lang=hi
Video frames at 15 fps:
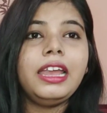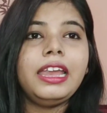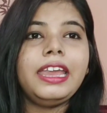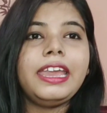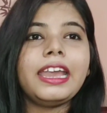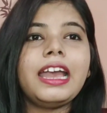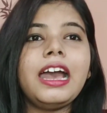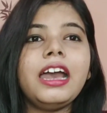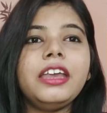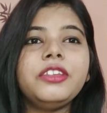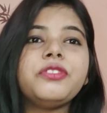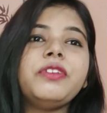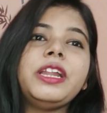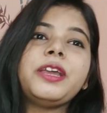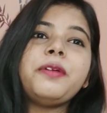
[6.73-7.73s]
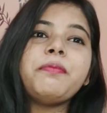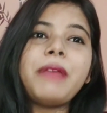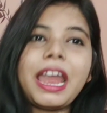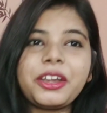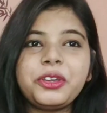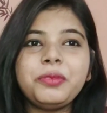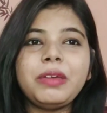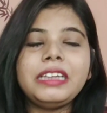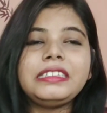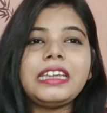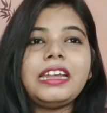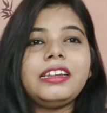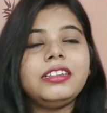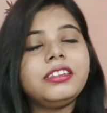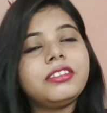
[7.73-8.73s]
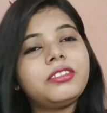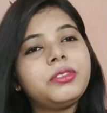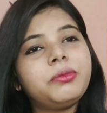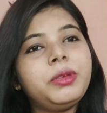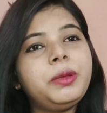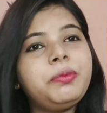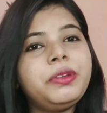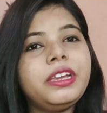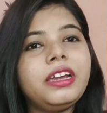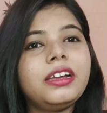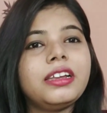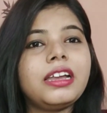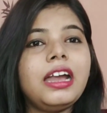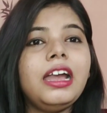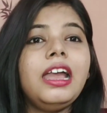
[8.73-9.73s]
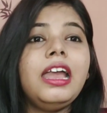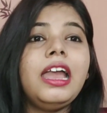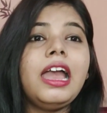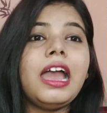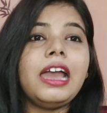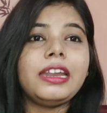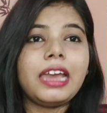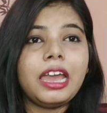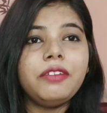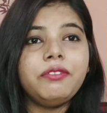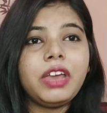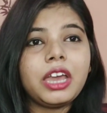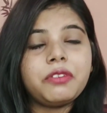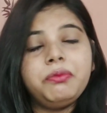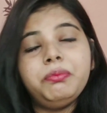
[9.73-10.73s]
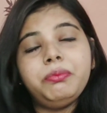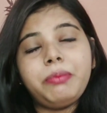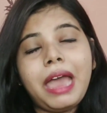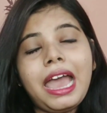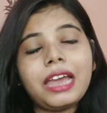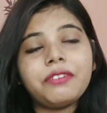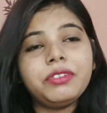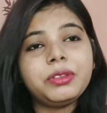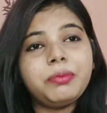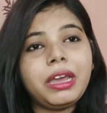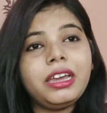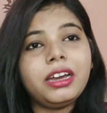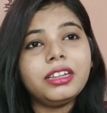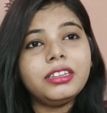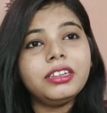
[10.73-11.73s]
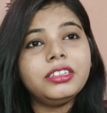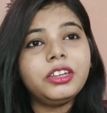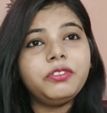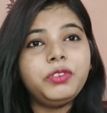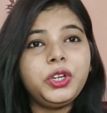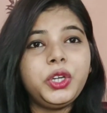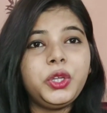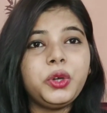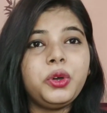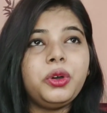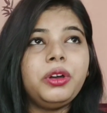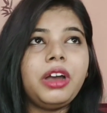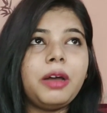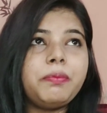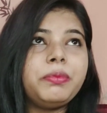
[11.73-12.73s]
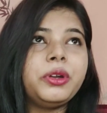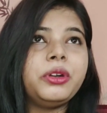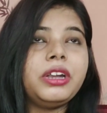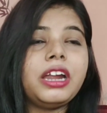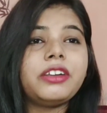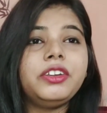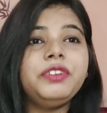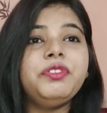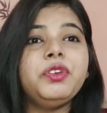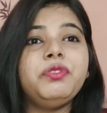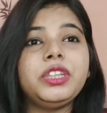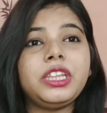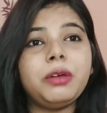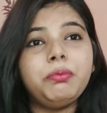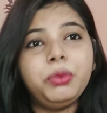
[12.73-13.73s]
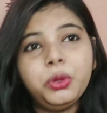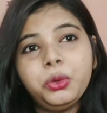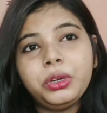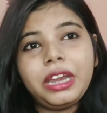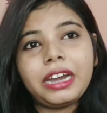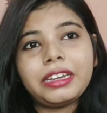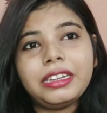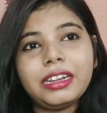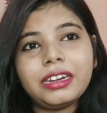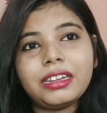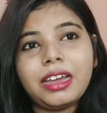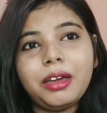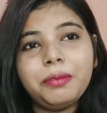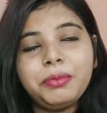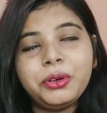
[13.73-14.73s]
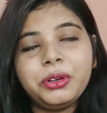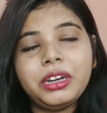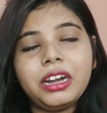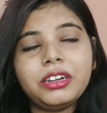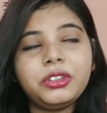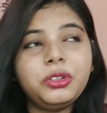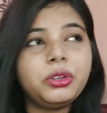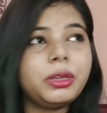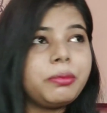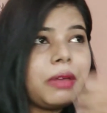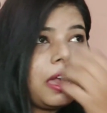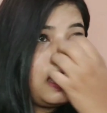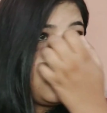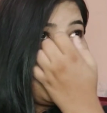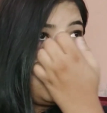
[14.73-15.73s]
है गाइज वेलकम बैक टू माई चैनल दिस इज़ मई प्रियंका एंड आई एम बैक बैक विथ माई अनदर वीडियो अ प्रोडक्ट रिव्यू विथ अ ब्लू नेक्टर का प्रोडक्ट क्योंकि मैं